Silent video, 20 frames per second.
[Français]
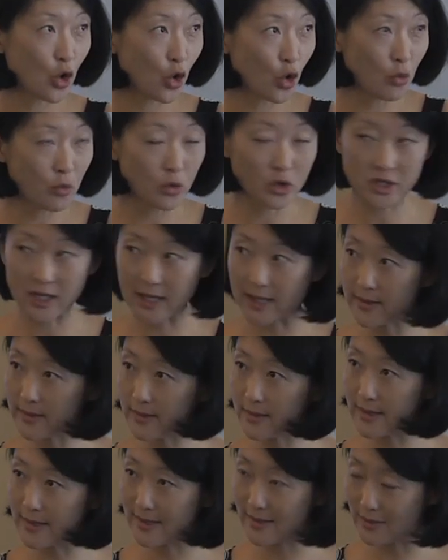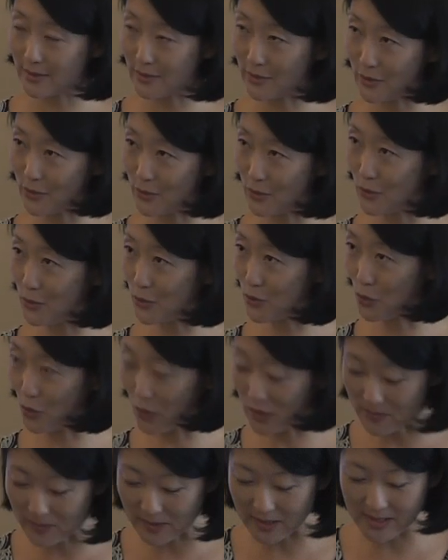homogènes, euh,
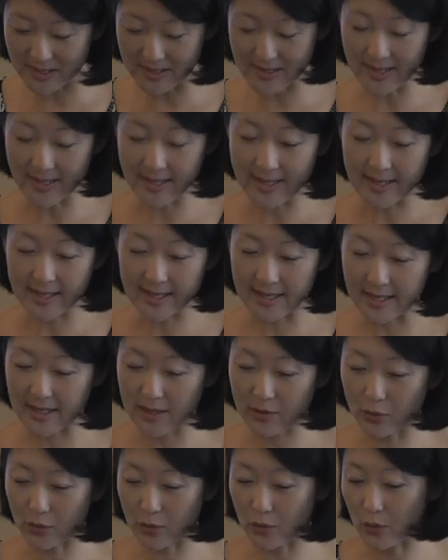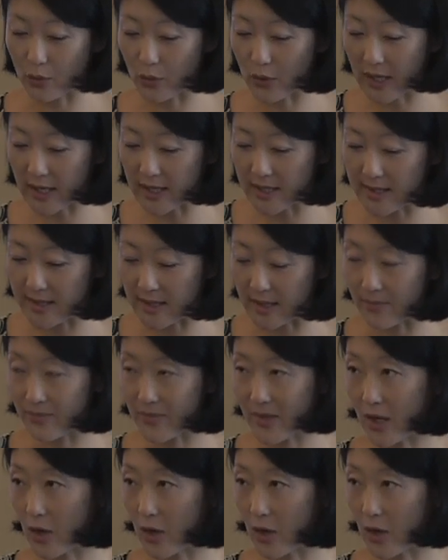selon les pays, et de, qualité.